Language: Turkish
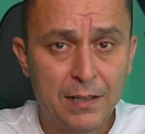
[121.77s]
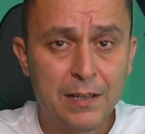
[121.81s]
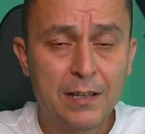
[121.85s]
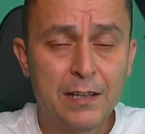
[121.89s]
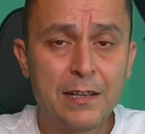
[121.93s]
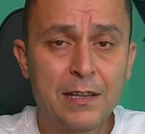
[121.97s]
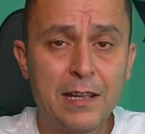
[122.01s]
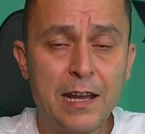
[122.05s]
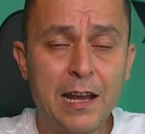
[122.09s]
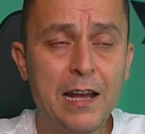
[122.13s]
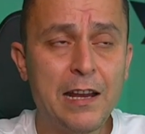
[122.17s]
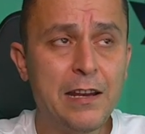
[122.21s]

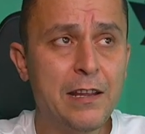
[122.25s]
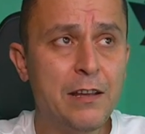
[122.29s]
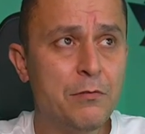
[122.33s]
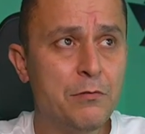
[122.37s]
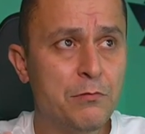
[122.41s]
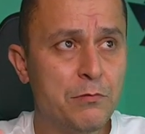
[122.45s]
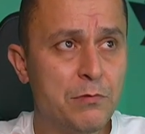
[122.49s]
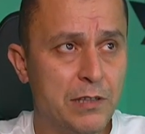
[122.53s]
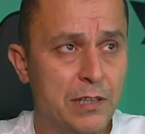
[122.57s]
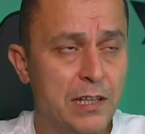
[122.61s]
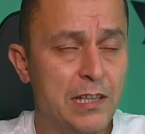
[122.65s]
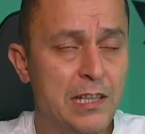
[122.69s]
Yani
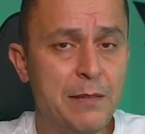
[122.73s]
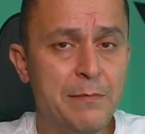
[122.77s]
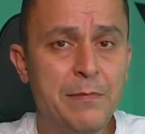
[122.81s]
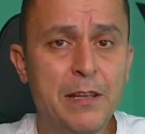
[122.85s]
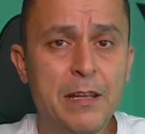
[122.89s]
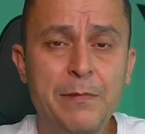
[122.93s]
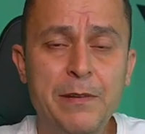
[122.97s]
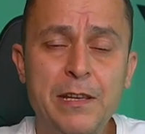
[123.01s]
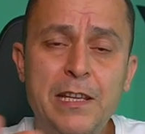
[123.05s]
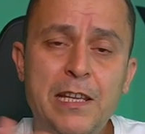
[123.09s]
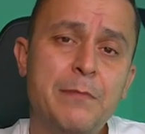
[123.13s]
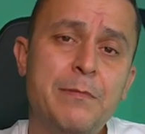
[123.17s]
dediğim
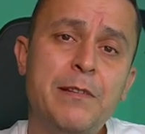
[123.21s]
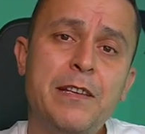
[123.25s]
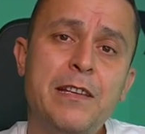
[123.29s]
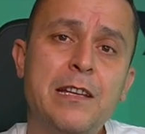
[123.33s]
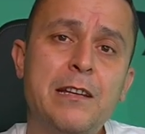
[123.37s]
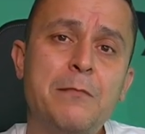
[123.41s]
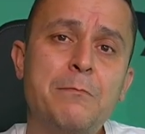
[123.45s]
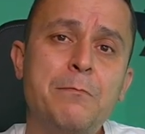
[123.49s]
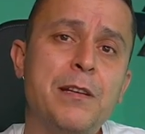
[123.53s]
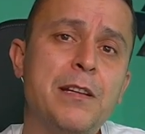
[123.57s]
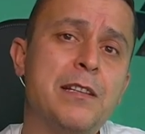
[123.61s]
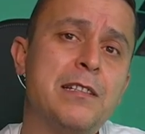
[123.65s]
gibi
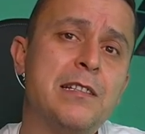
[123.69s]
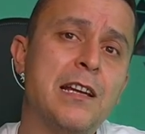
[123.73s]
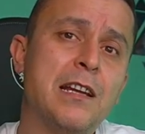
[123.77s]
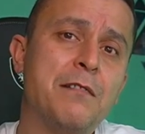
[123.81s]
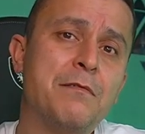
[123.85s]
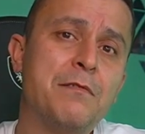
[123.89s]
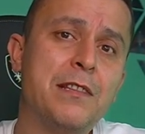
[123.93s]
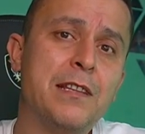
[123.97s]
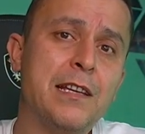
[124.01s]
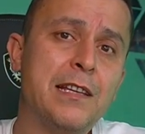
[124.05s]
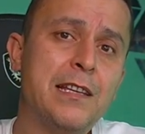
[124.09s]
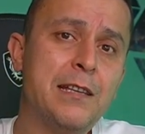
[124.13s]
2021
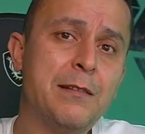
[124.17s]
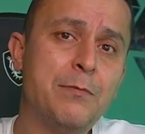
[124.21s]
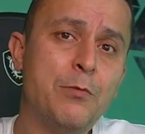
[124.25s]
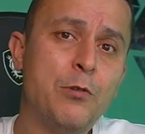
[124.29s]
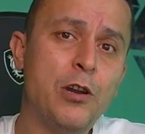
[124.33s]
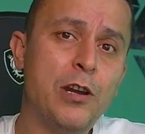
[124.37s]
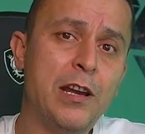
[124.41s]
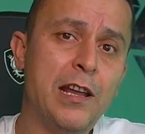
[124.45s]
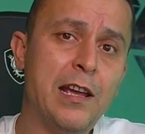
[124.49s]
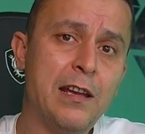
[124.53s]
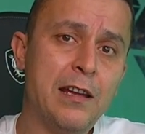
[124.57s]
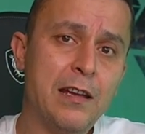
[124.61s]
sınavındaki
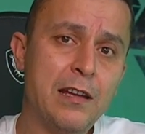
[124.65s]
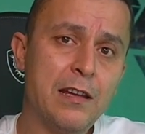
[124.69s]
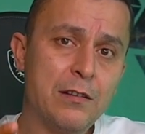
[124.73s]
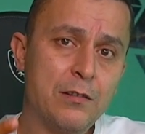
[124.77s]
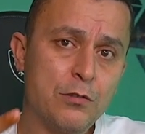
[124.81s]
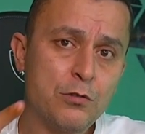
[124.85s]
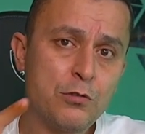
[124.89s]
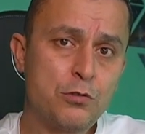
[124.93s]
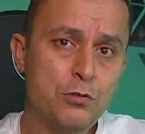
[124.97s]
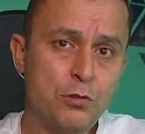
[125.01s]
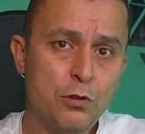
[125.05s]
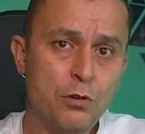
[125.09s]
böyle
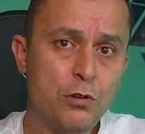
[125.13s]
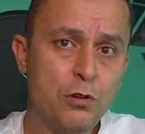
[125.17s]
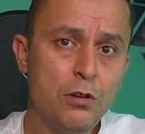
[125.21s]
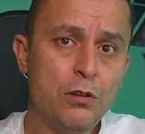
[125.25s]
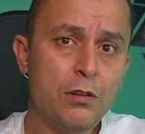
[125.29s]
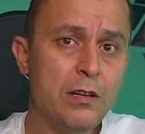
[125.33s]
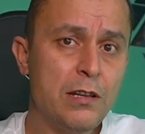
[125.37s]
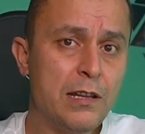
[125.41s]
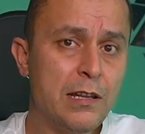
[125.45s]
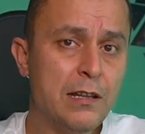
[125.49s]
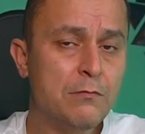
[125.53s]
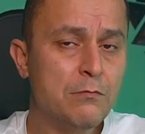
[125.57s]

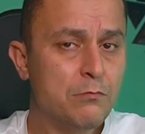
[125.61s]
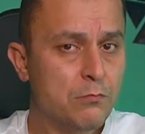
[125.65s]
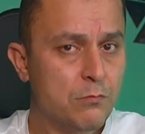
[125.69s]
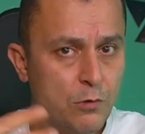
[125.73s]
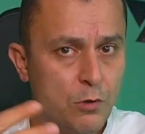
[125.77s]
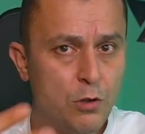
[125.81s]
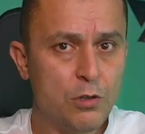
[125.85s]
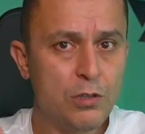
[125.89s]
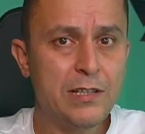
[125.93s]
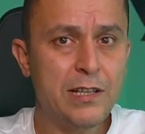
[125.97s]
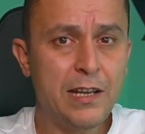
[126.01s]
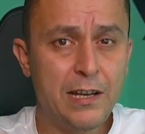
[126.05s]
soru
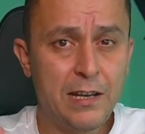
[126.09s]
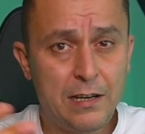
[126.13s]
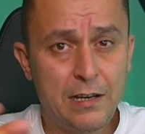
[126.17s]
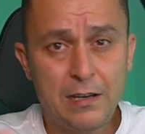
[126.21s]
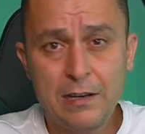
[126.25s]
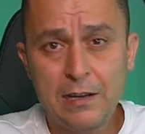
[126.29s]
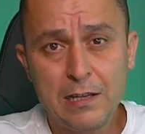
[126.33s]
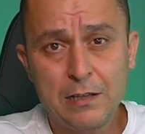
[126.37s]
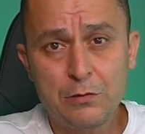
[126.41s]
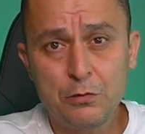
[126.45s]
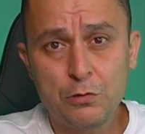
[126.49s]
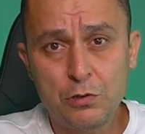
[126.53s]
o senenin
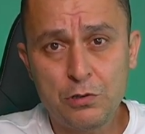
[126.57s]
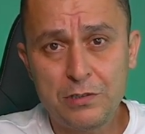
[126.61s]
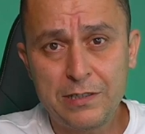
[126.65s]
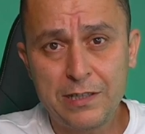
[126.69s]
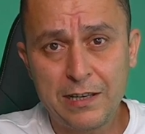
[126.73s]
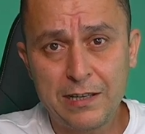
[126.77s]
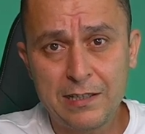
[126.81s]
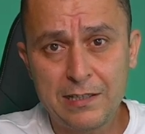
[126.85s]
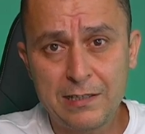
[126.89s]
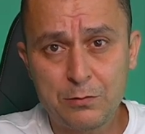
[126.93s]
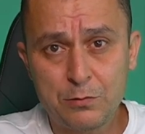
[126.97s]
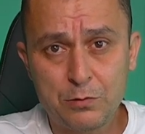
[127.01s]
en zor
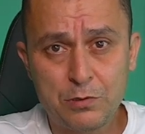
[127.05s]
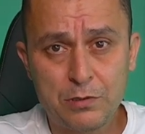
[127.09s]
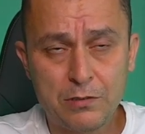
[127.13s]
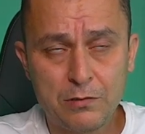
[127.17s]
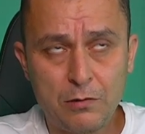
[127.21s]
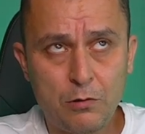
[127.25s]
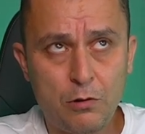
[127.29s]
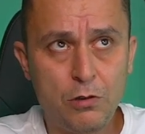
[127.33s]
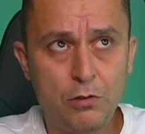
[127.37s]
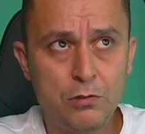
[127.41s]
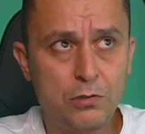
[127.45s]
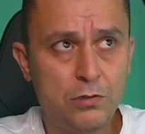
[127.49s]
serisi
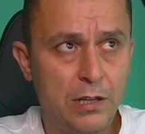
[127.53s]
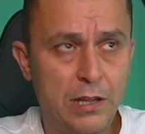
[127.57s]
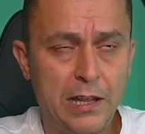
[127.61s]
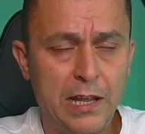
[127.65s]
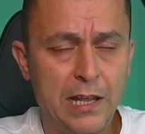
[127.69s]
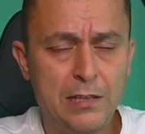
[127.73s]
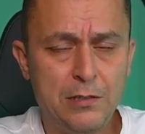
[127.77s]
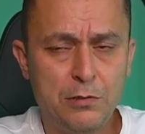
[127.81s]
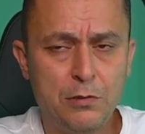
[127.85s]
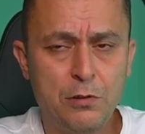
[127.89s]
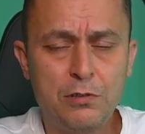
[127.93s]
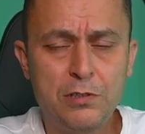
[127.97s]
on,
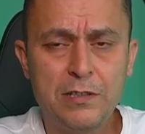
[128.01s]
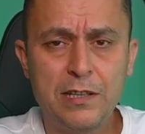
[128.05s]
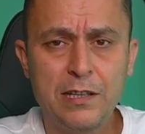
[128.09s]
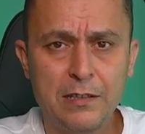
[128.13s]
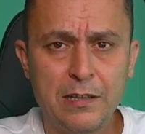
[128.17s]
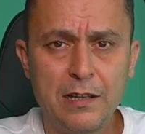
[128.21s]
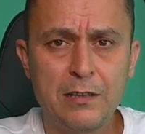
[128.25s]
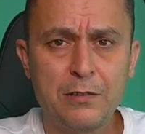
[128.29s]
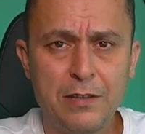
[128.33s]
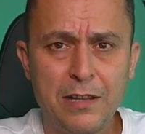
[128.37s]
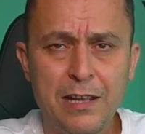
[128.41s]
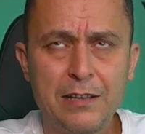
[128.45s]
en zor
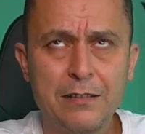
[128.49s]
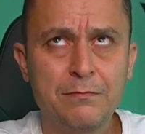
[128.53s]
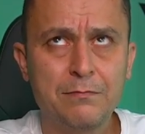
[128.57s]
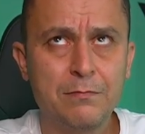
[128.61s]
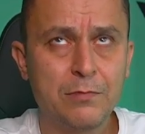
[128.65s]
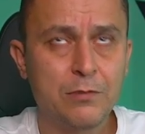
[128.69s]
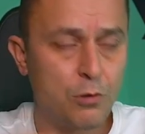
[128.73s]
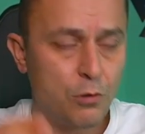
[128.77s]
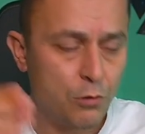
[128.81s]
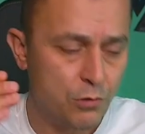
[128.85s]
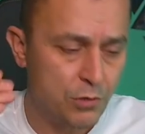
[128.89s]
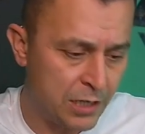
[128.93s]
e, e,
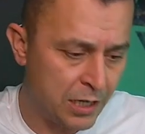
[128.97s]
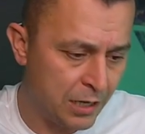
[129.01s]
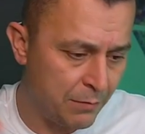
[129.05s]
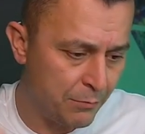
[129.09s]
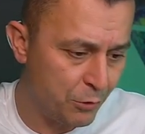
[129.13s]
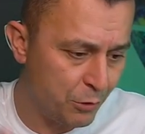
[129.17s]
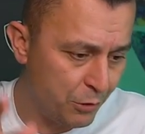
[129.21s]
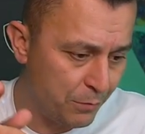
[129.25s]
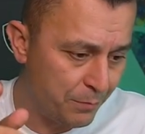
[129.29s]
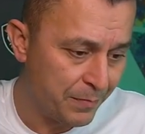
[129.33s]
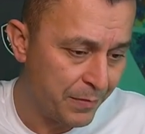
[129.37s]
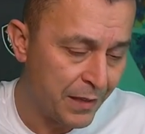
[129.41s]

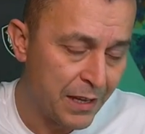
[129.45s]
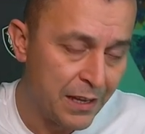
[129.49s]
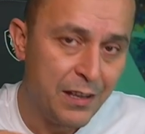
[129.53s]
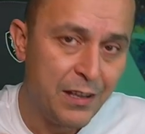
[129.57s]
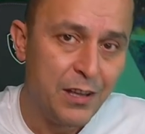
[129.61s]
konuşamıyorum.